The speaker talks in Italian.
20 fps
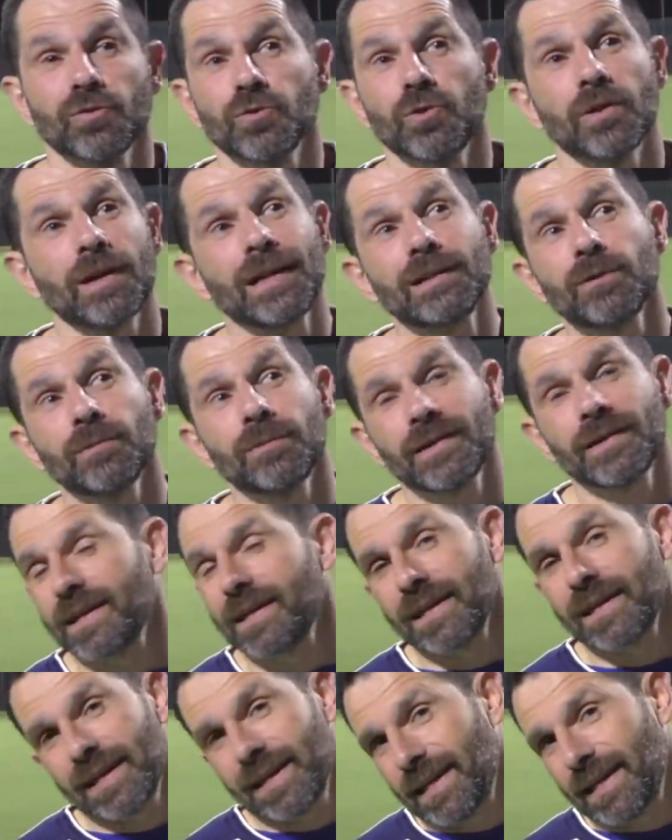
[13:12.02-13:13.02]
tornato
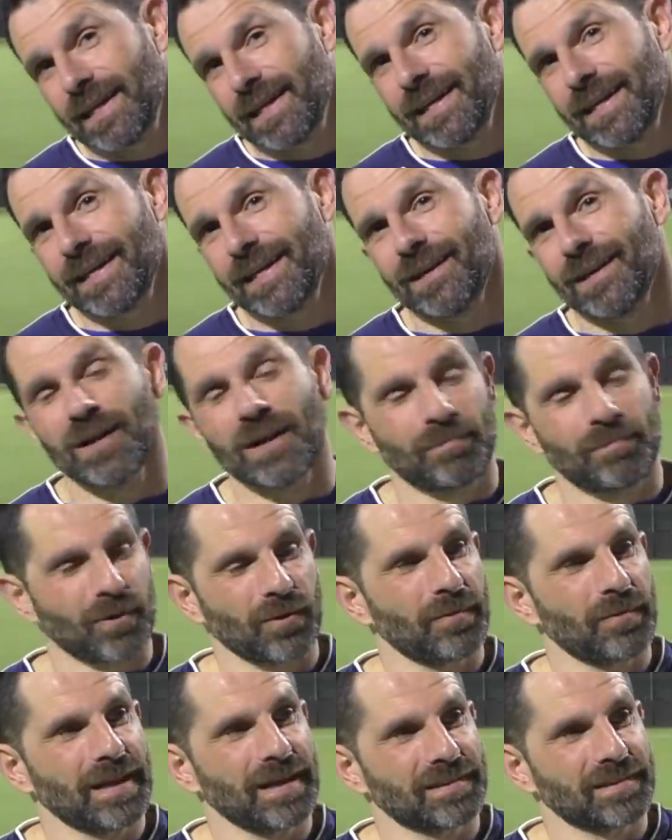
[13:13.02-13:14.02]
perché era una
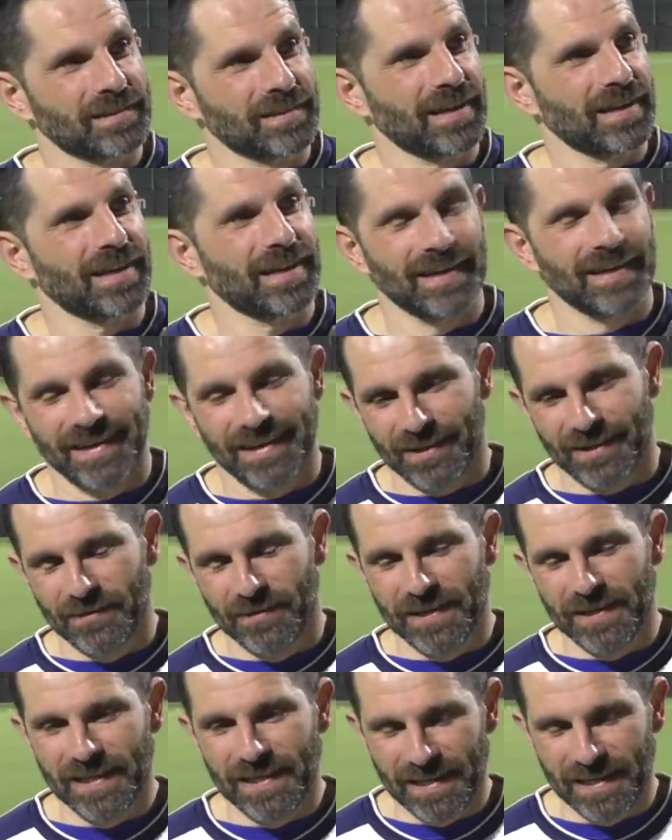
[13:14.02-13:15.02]
promessa e eh,
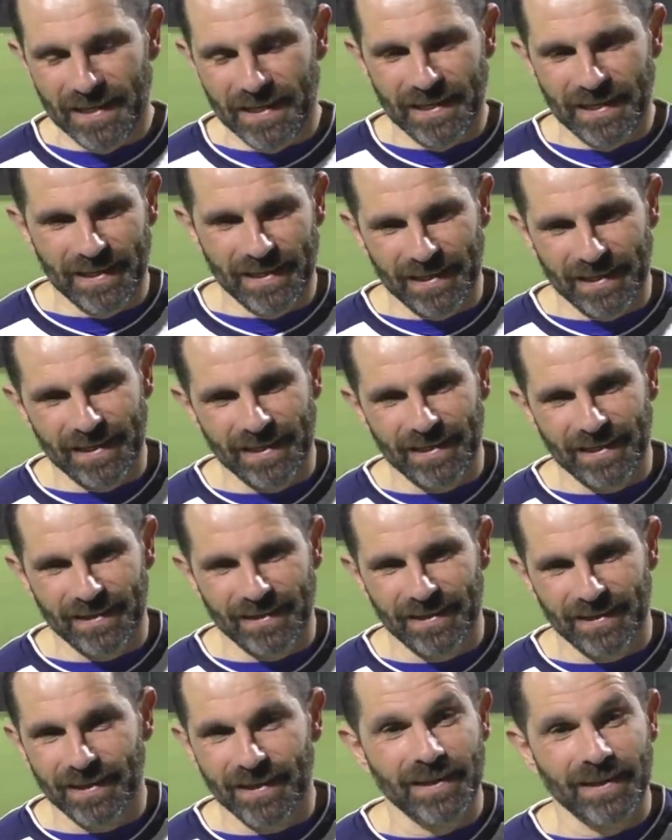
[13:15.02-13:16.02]
quindi
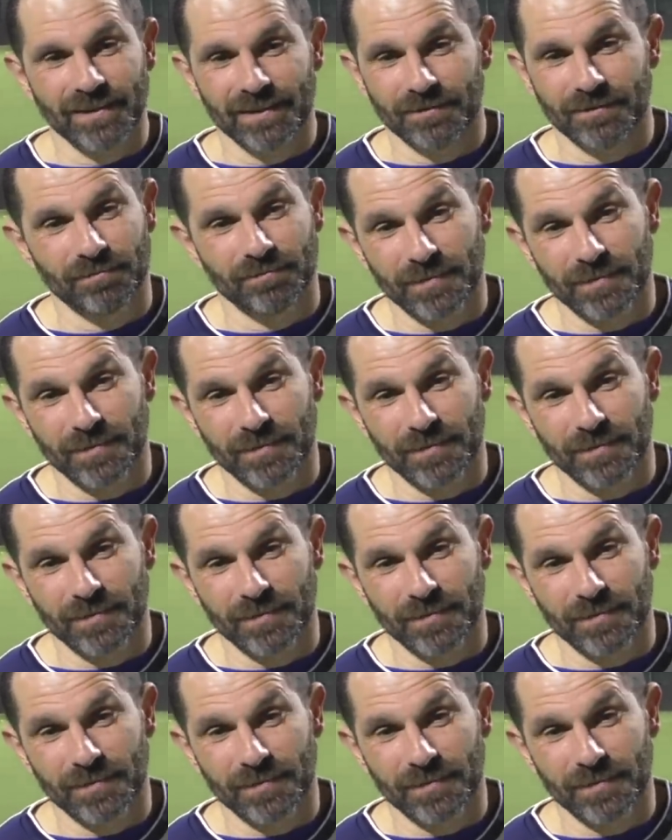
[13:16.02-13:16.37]
eh,